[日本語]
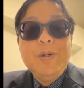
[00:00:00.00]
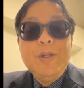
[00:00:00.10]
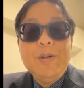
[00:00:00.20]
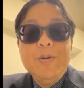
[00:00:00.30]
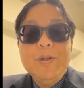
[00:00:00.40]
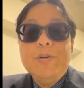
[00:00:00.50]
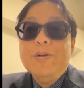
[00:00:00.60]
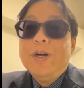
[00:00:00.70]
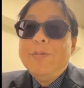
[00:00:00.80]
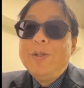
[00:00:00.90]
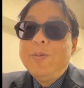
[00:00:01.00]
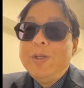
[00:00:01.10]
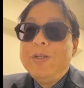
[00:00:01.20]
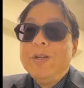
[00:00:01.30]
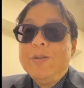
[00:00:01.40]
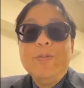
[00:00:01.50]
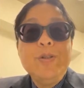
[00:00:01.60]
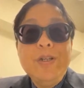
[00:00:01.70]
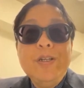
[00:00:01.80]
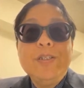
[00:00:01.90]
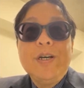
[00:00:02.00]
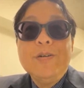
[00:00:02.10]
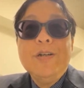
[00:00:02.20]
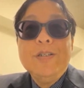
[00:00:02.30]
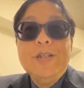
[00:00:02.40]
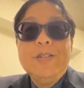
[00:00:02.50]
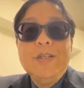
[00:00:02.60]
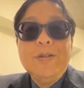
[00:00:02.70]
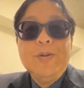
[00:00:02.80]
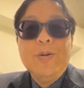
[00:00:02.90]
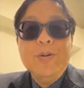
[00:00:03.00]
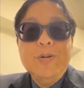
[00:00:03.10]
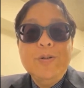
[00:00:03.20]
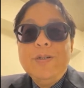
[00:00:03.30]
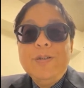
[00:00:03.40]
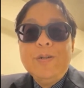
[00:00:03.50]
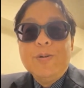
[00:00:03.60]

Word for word: まあ、ニコニコのライブでもいいけれどもね、桜井先生のこの、